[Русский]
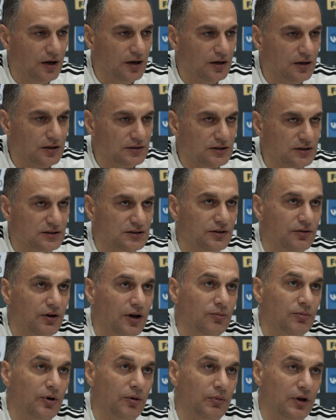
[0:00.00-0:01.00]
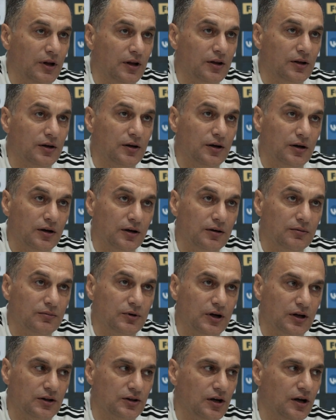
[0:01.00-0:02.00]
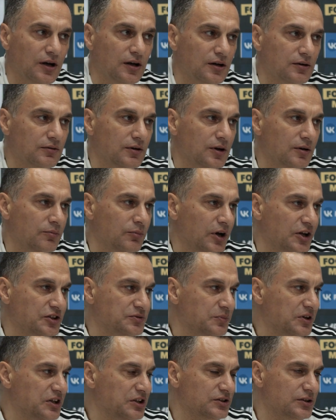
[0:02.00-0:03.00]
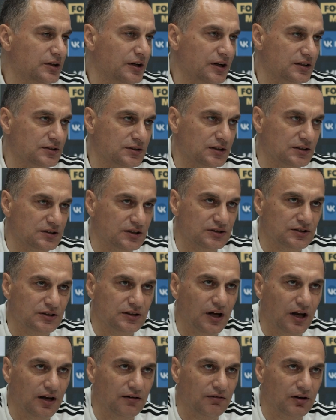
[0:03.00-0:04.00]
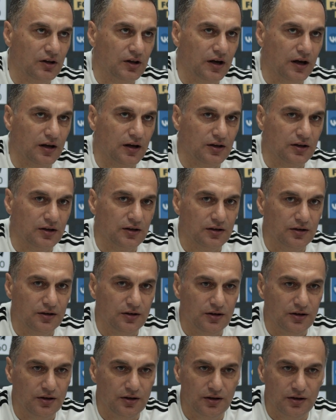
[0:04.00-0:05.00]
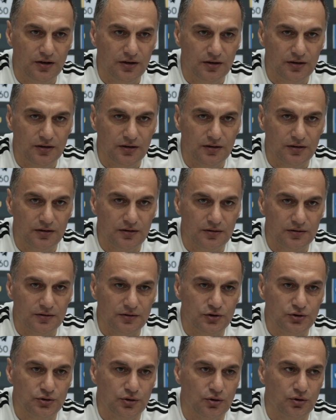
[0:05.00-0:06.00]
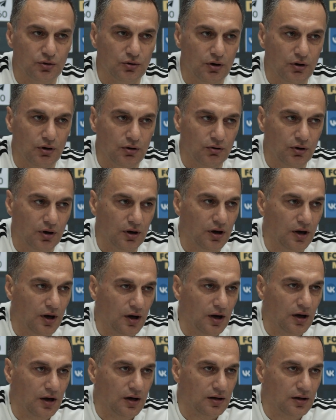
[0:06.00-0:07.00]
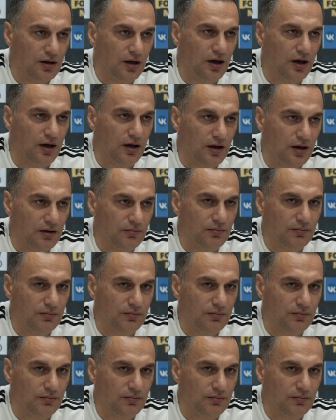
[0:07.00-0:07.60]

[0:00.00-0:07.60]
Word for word: э, создавали моменты, мы контролировали мяч, мы интересно созидали в атаке, и счет 0-0, да,